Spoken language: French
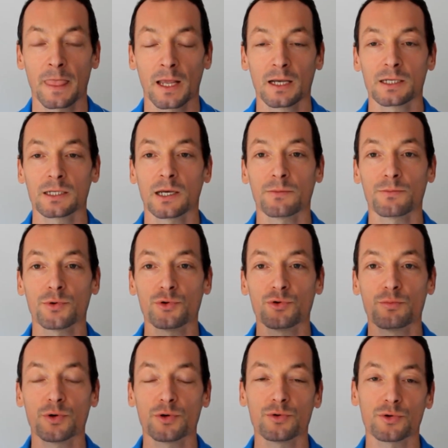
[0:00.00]
C'est un peu
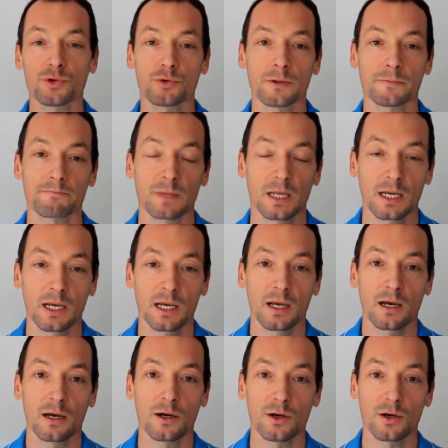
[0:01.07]
du bonus.
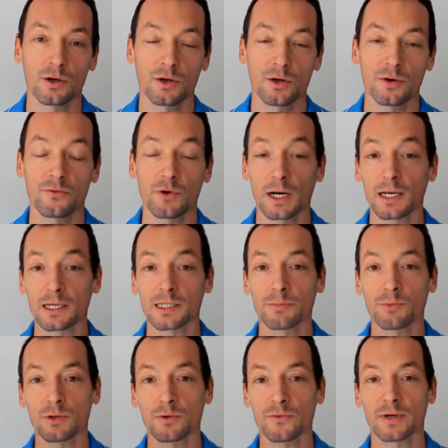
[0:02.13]
voilà, ça
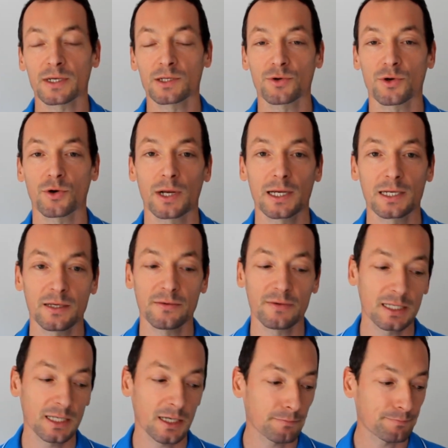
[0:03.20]
peut être une façon de
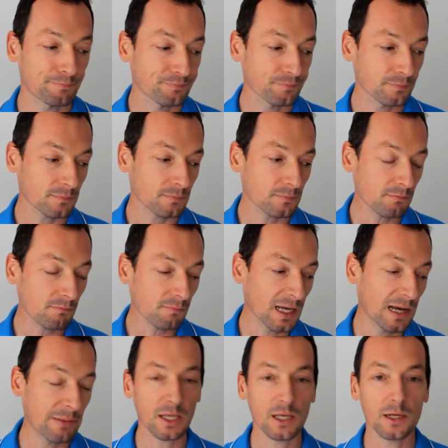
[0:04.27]
relativiser.
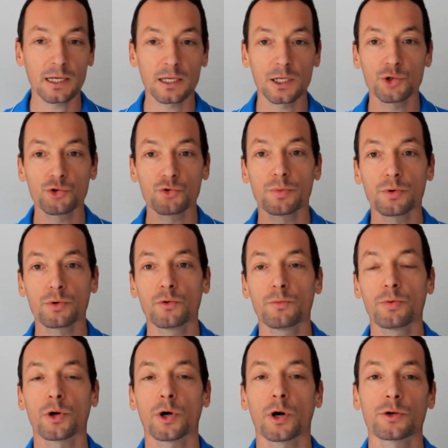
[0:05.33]
Après, il y en a qui jouent beaucoup
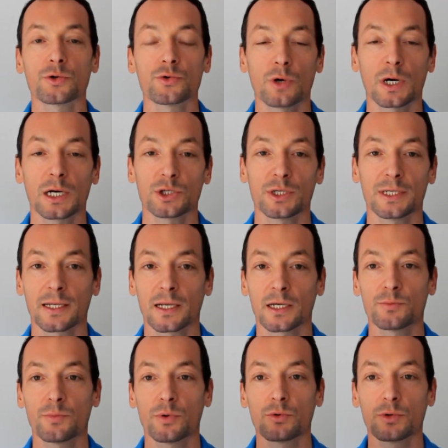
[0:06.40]
pour leur entourage. Ils
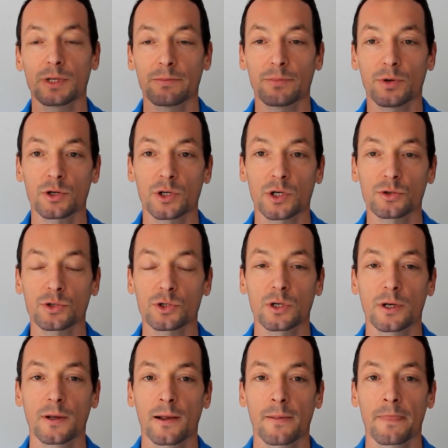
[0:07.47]
attachent beaucoup
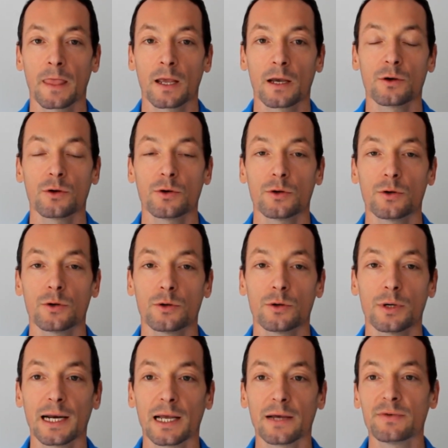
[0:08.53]
d'importance
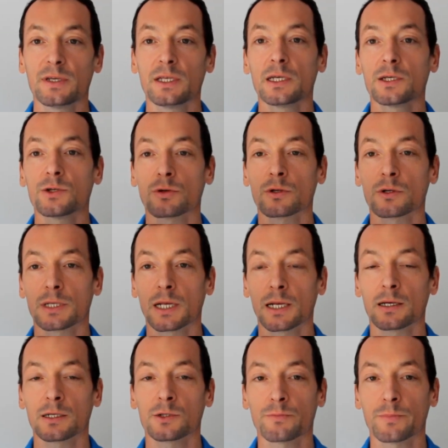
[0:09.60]
à la vie des autres.
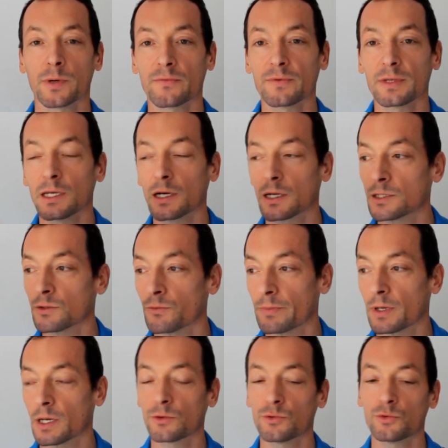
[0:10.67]
C'est-à-dire, ils n'ont pas envie de dire qu'ils ont
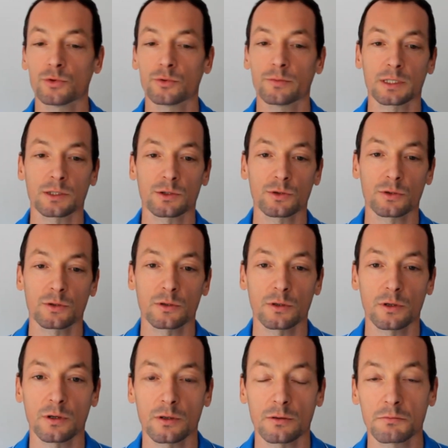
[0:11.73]
perdu parce que